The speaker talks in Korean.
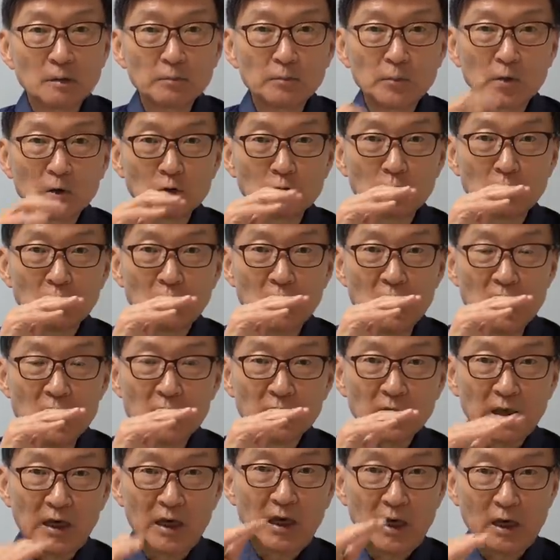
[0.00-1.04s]
미국을
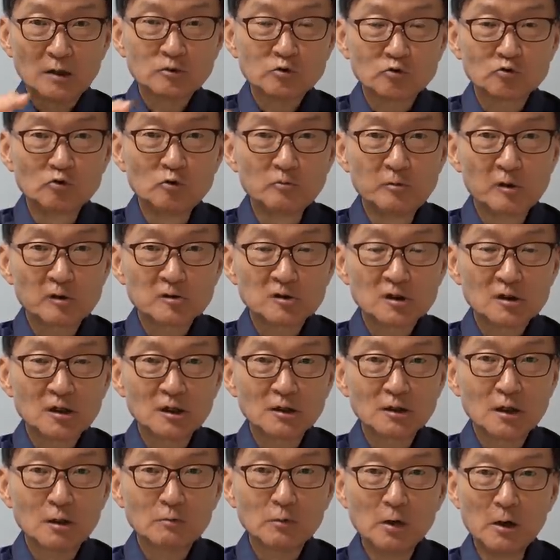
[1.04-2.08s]
계속
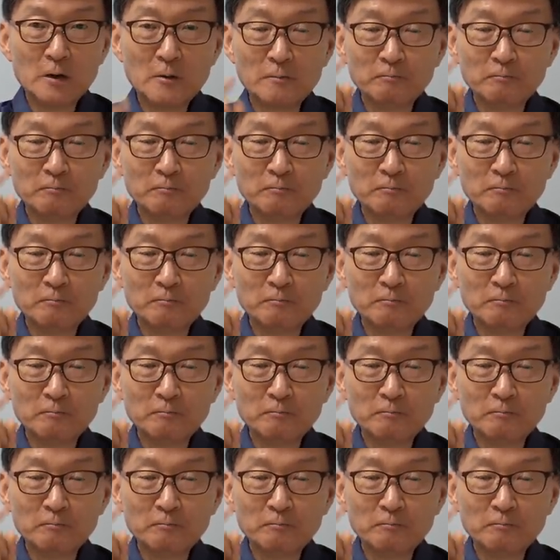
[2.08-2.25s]
굴복시켰냐면